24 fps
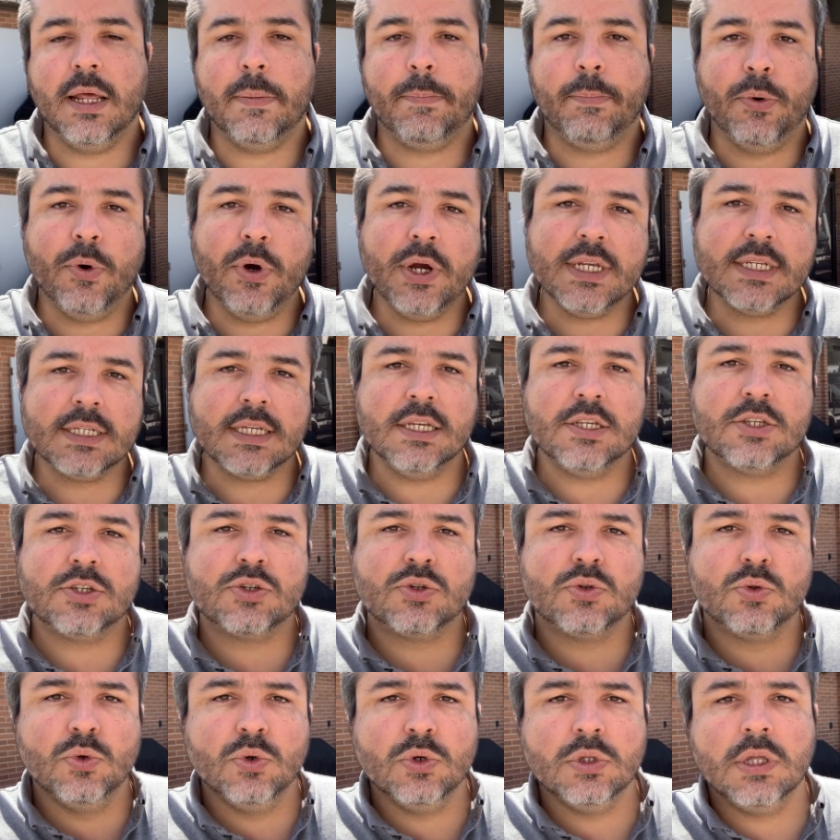depois que
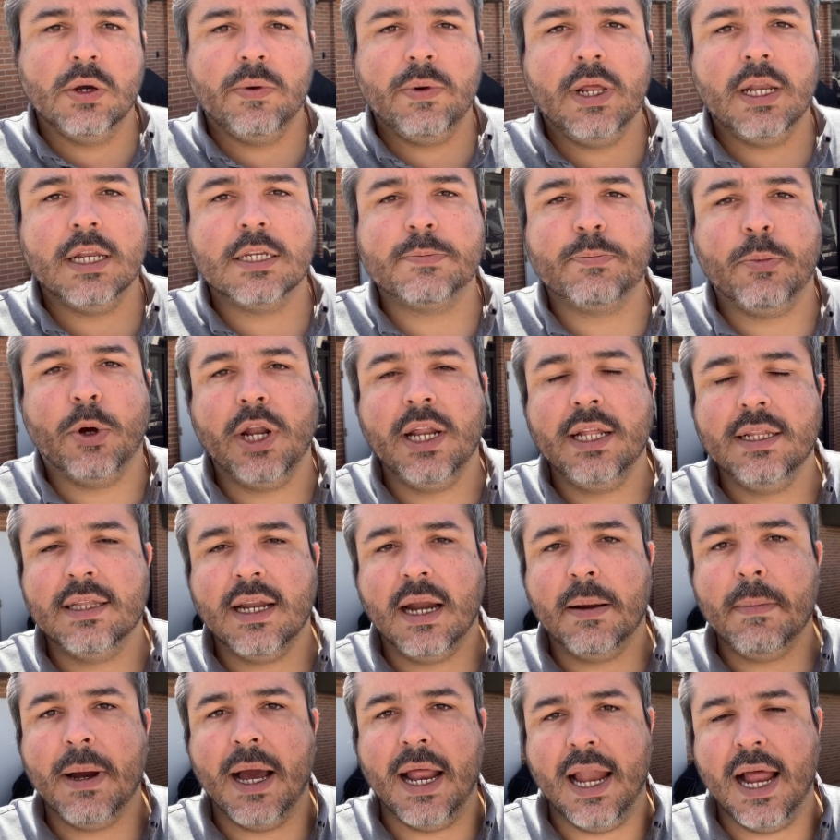estudam eles podem
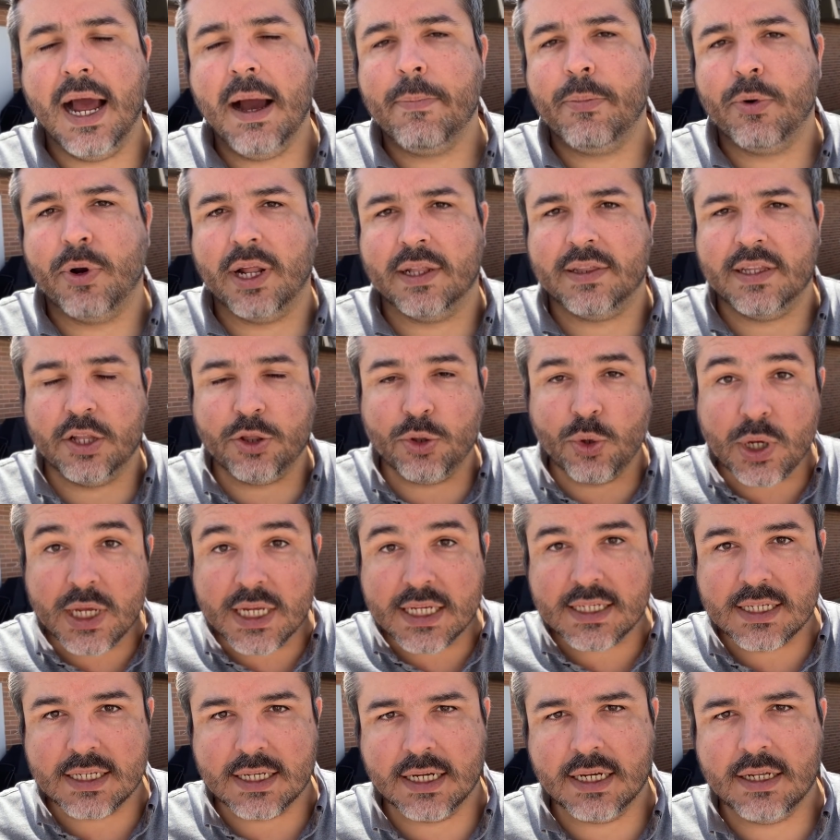trabalhar por até
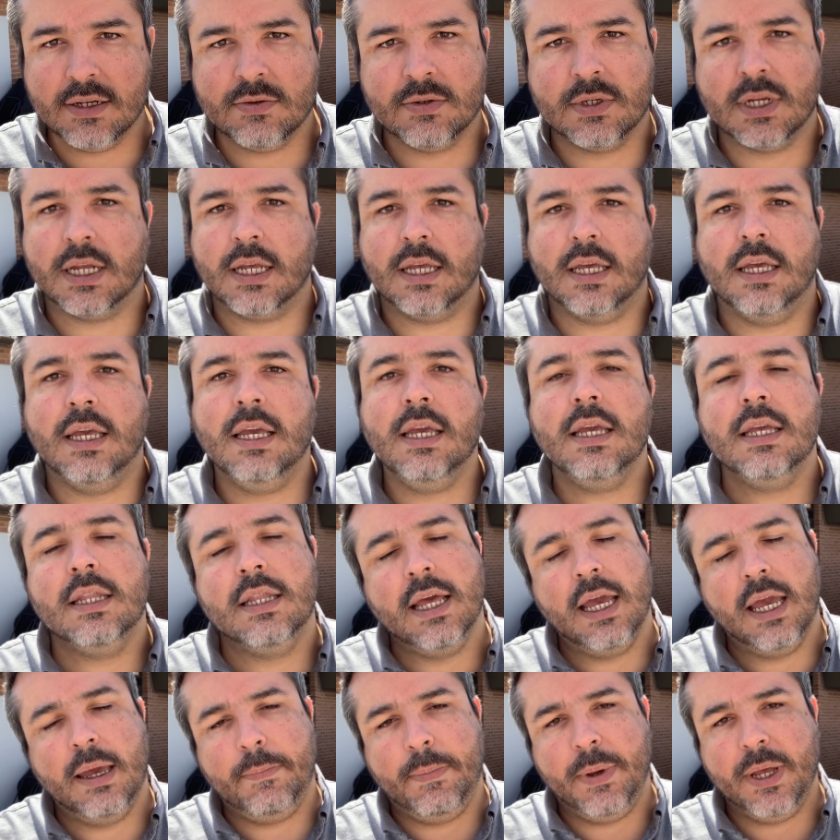dois anos aqui e
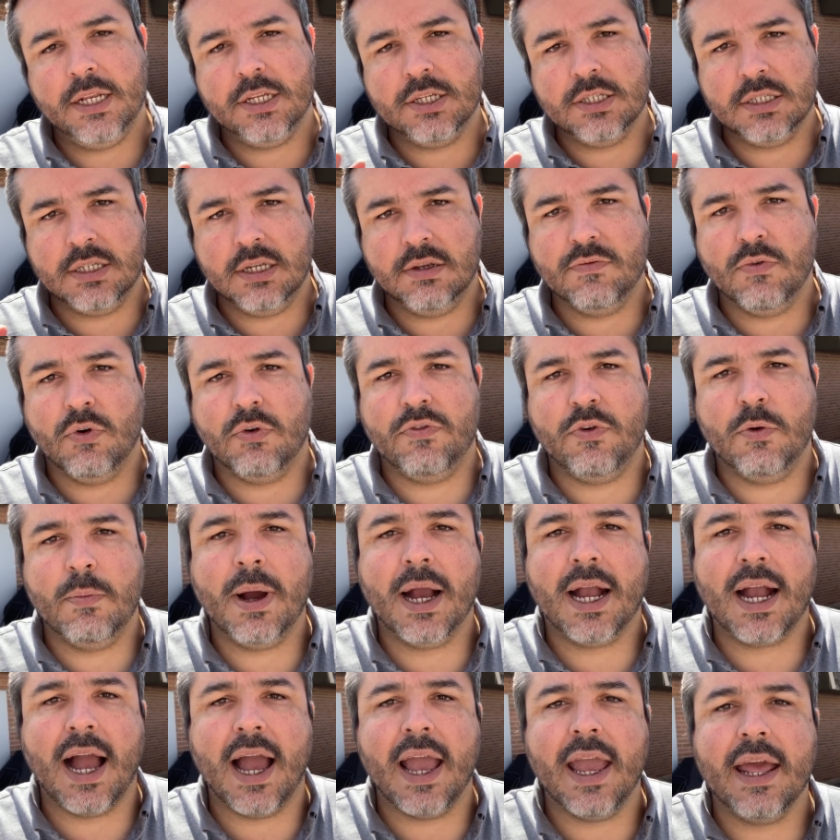de repente desenvolver
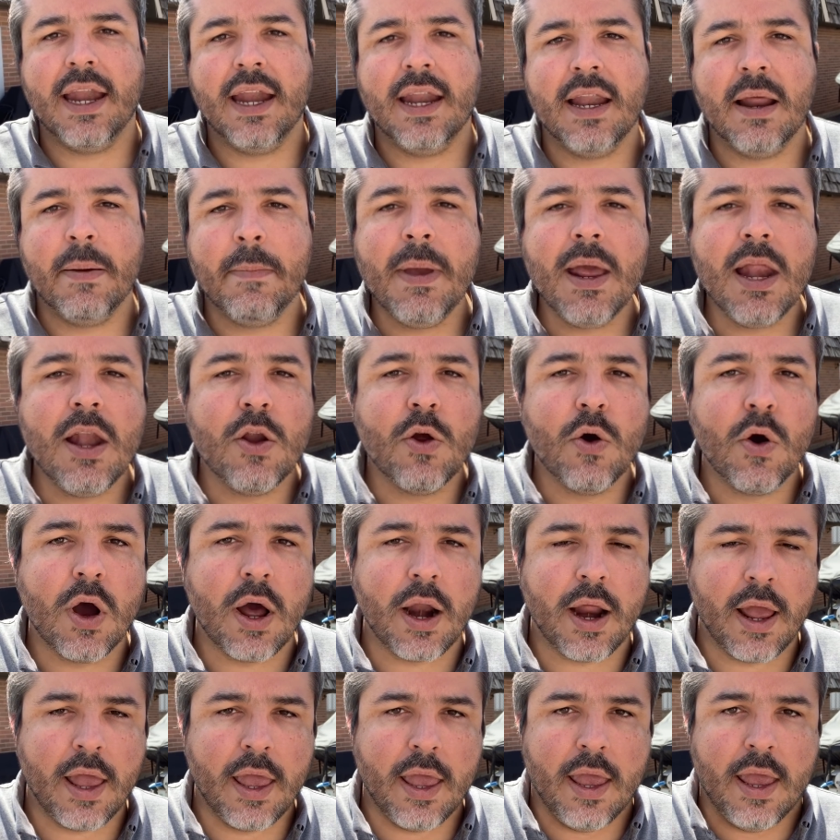uma carreira ainda
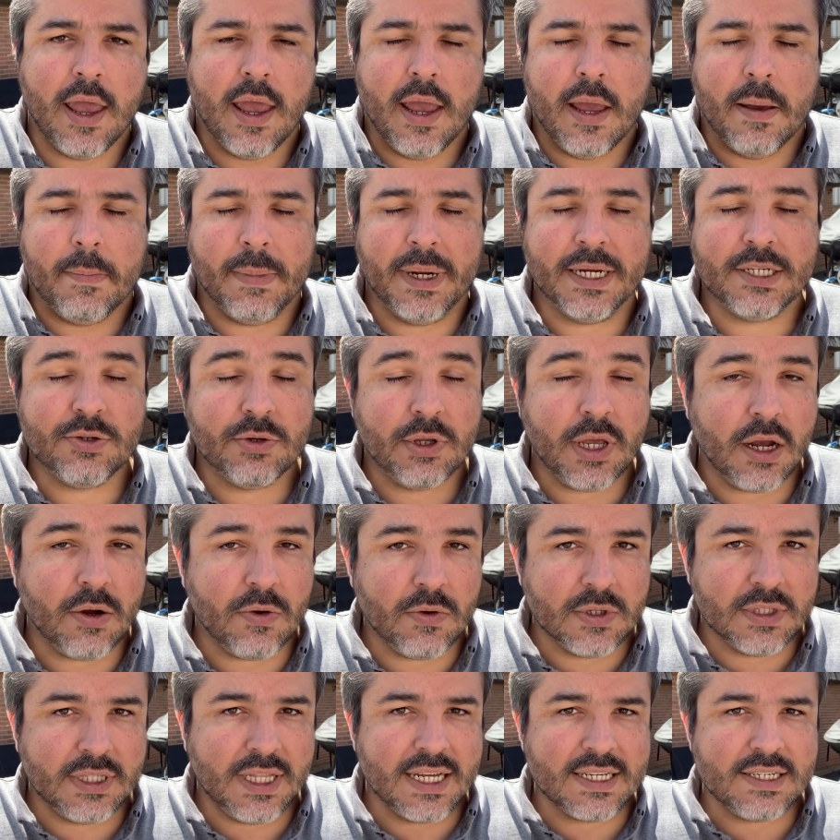melhor. Mas o que
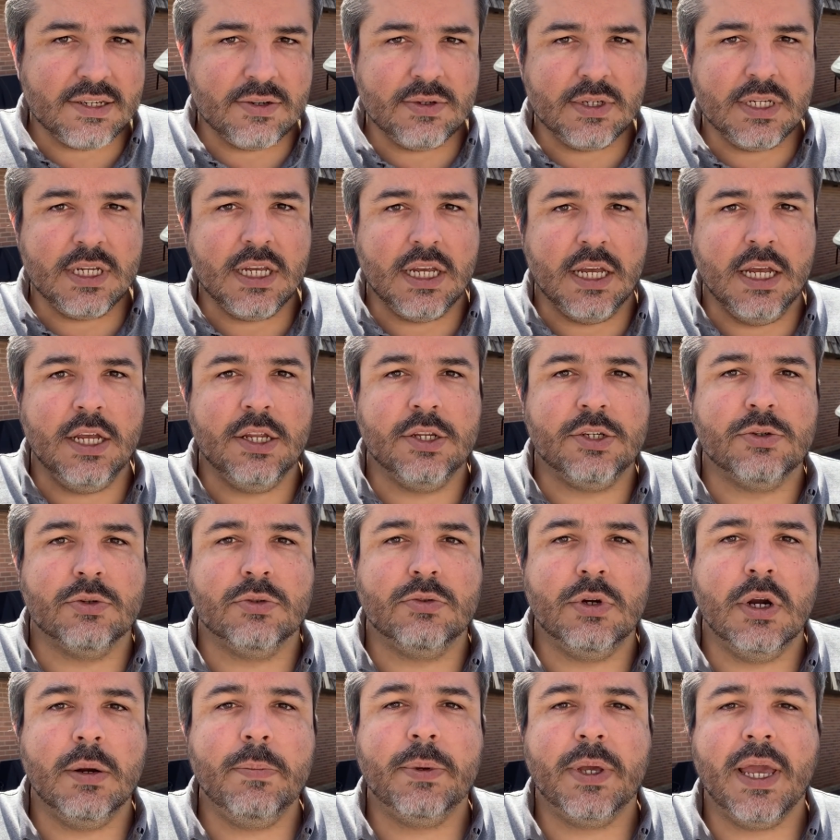acontece é o seguinte: o
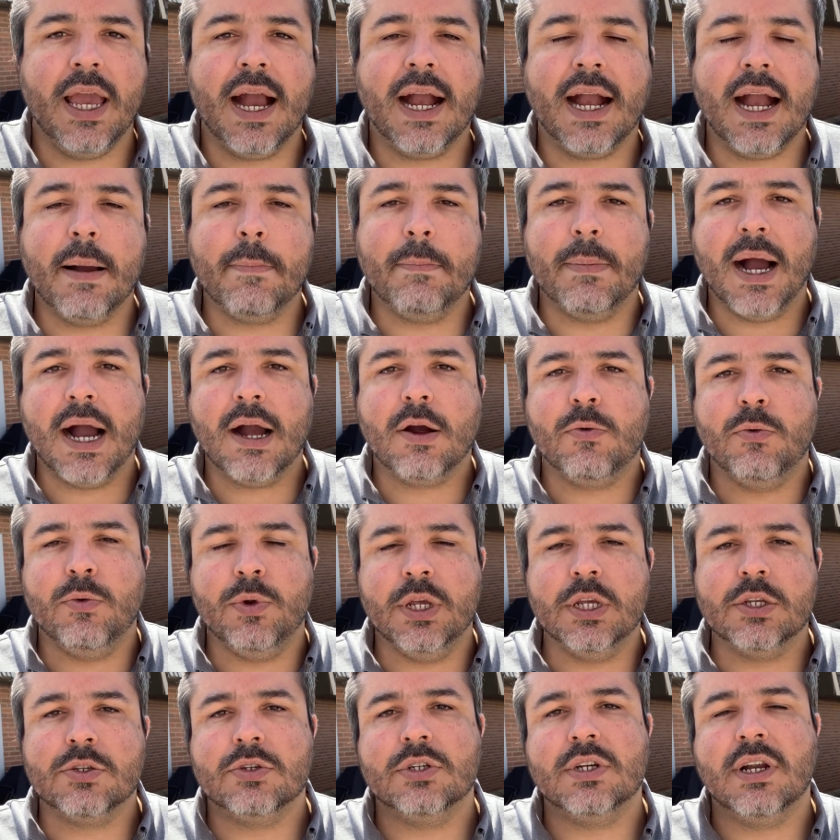Trump quer acabar com
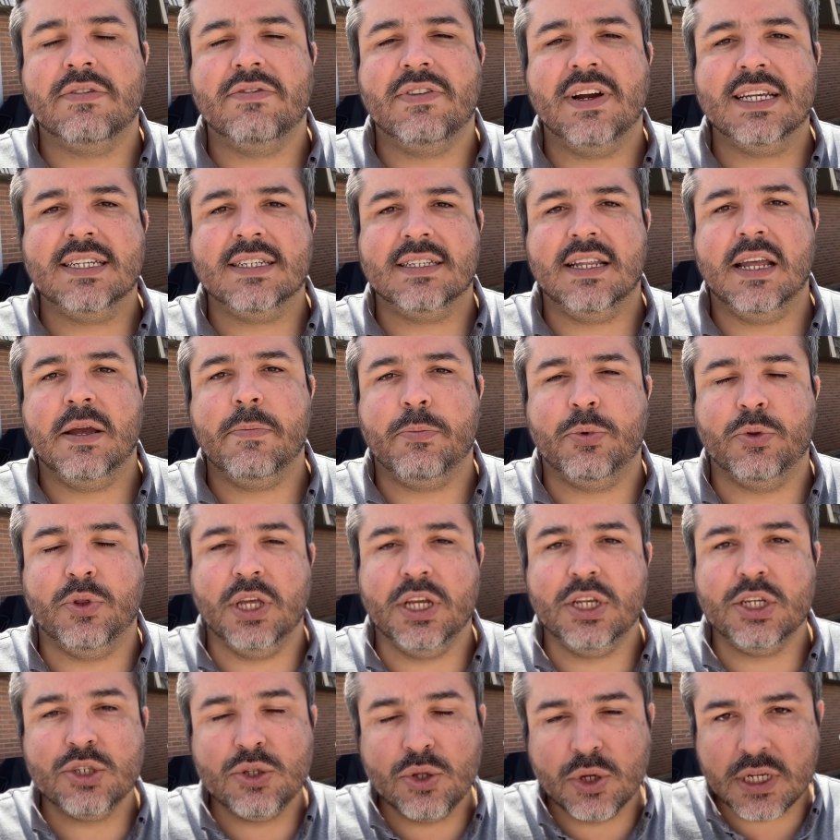isso já faz tempo,
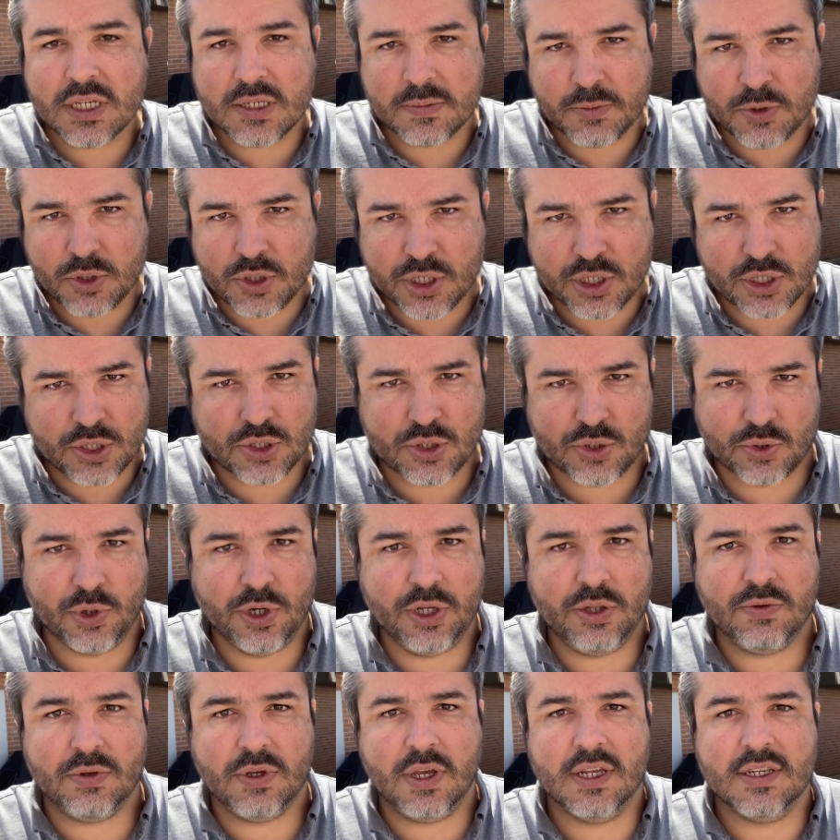desde
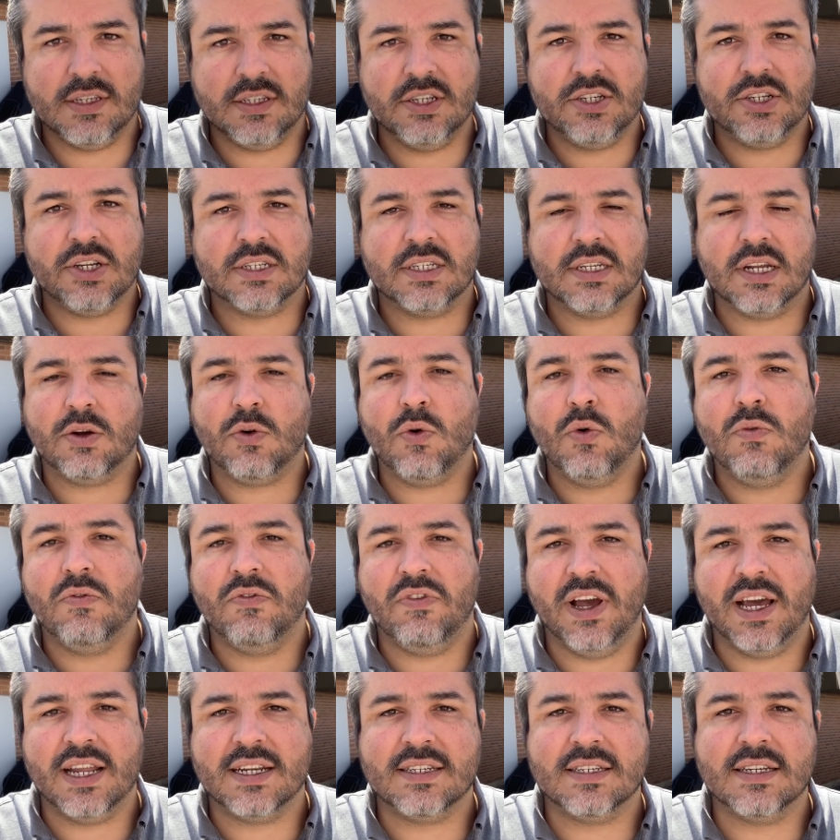2018, que existe essa
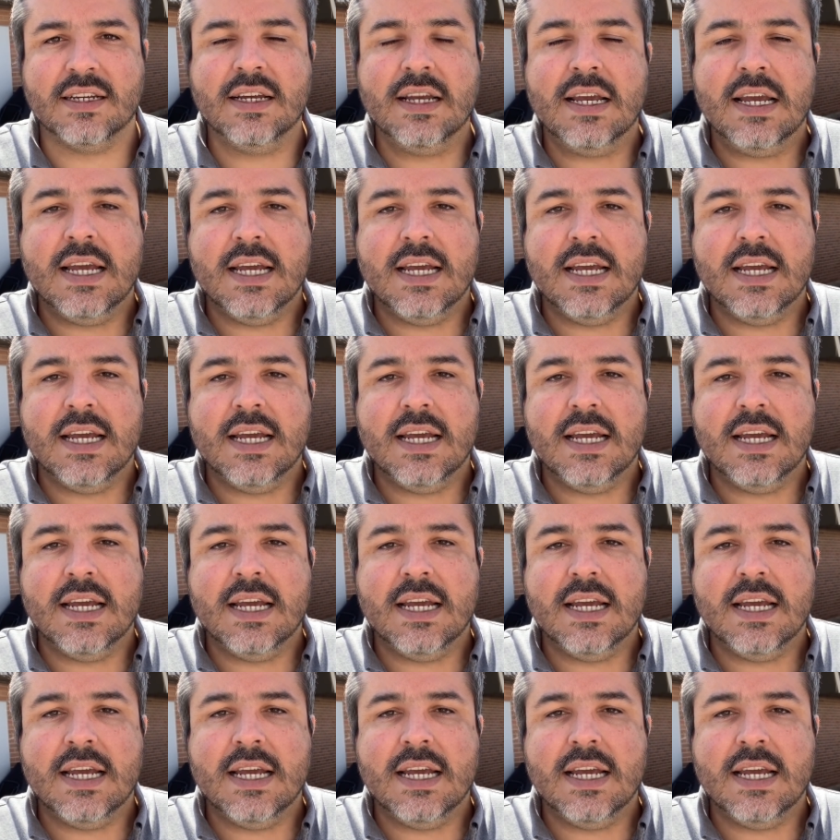conversa